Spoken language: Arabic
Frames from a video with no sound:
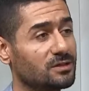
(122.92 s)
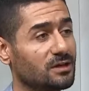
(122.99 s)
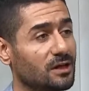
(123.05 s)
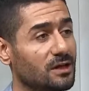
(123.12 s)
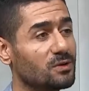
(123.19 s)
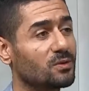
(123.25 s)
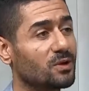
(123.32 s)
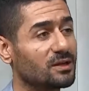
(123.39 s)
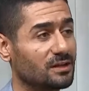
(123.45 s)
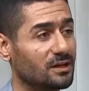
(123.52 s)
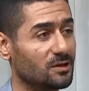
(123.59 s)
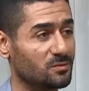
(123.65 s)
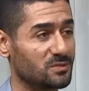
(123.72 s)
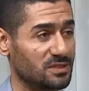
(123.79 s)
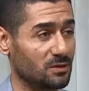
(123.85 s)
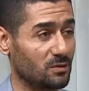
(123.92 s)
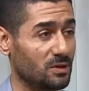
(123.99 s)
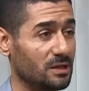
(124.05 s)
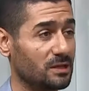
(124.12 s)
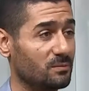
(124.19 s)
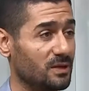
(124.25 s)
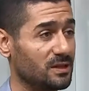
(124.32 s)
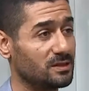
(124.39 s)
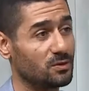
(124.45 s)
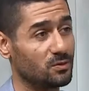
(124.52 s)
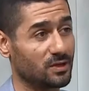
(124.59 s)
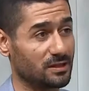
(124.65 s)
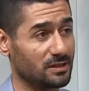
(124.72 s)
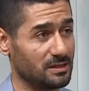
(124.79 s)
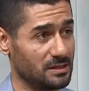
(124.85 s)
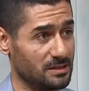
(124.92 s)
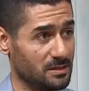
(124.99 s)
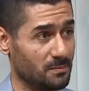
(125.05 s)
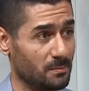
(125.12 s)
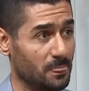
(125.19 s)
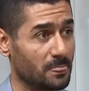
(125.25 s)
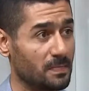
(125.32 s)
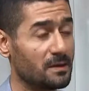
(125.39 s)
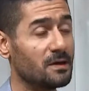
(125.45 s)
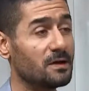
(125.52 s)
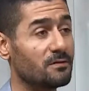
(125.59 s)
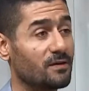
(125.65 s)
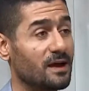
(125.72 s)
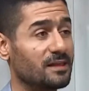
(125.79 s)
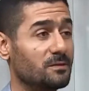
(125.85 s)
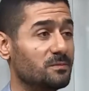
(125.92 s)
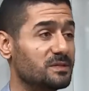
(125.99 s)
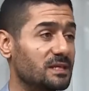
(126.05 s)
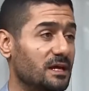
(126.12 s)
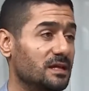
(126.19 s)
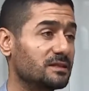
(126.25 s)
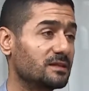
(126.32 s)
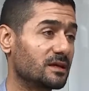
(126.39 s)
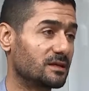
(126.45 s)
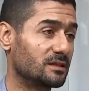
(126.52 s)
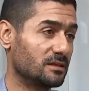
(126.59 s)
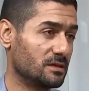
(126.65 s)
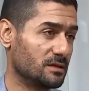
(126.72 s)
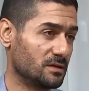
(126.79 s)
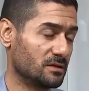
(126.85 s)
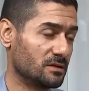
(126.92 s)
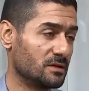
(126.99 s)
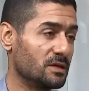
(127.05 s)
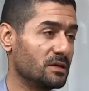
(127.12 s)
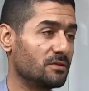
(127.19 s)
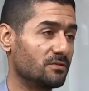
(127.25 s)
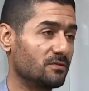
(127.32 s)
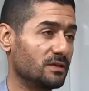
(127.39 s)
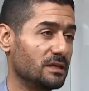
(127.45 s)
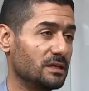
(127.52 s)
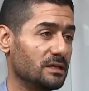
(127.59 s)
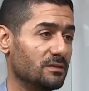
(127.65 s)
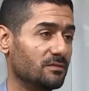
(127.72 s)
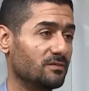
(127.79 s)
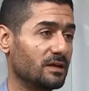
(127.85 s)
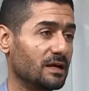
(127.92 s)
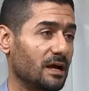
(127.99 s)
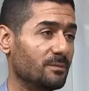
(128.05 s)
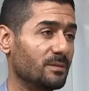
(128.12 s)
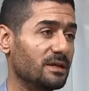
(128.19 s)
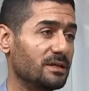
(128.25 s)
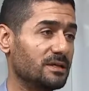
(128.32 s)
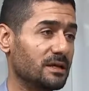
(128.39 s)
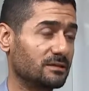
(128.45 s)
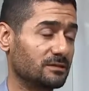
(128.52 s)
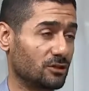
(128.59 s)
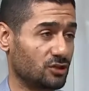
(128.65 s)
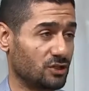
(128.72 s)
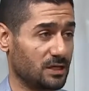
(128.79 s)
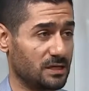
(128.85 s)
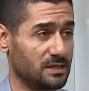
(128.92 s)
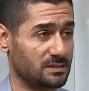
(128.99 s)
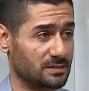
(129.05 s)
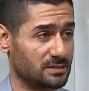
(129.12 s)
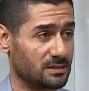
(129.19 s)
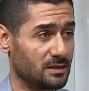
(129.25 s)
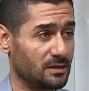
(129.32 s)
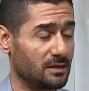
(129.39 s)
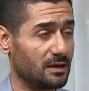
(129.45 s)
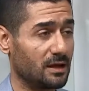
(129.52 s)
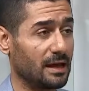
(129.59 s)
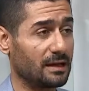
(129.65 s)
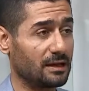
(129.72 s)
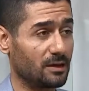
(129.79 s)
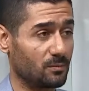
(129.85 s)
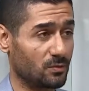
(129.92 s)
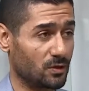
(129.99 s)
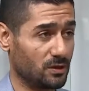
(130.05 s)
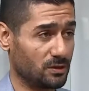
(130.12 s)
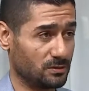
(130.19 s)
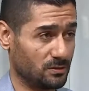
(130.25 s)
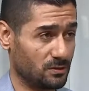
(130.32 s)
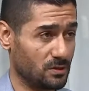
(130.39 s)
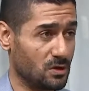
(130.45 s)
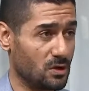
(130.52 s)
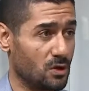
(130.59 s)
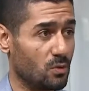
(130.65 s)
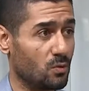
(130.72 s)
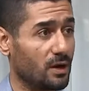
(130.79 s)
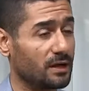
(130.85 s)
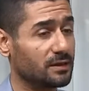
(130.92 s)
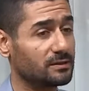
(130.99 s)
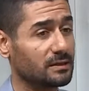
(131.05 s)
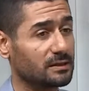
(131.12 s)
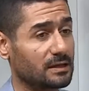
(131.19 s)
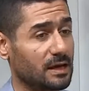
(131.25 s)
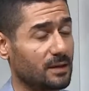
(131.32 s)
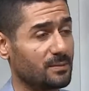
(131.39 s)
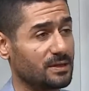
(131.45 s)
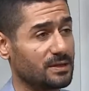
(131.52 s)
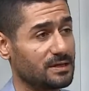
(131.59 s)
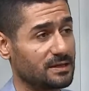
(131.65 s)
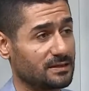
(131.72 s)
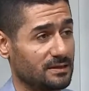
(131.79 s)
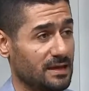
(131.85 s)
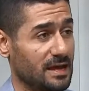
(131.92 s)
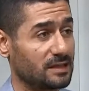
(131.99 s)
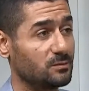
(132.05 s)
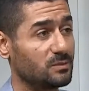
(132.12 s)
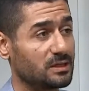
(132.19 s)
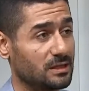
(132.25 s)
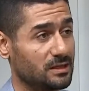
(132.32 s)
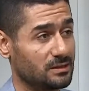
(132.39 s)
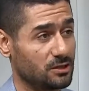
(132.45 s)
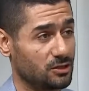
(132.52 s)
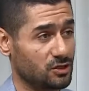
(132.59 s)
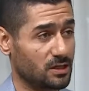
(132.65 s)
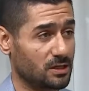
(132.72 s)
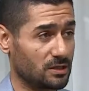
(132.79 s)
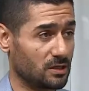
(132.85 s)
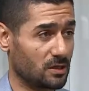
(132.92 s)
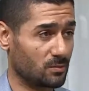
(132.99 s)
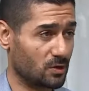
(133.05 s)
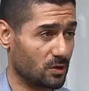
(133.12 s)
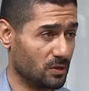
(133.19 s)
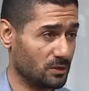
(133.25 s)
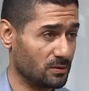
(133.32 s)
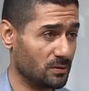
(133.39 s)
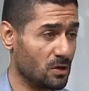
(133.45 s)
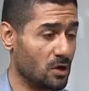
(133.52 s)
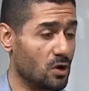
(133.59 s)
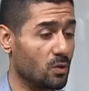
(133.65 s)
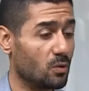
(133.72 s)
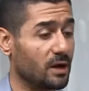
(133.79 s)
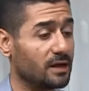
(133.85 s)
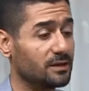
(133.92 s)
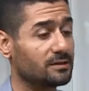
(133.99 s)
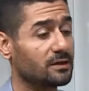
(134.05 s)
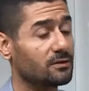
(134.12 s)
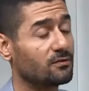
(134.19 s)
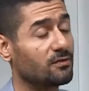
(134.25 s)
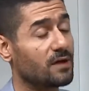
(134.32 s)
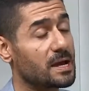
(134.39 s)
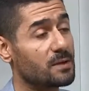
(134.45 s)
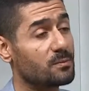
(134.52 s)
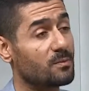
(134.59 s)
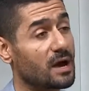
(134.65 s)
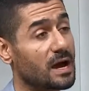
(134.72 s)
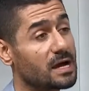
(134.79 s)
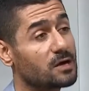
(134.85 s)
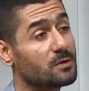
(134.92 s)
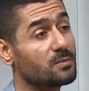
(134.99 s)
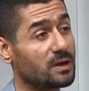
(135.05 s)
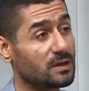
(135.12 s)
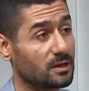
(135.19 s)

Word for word: تغيرات على مستوى المادة الوراثية فهذا بيساعدنا كثير في في عملية تشخيص الأمراض وأيضا عملية الحد من انتشار الأمراض وأيضا فهم أكبر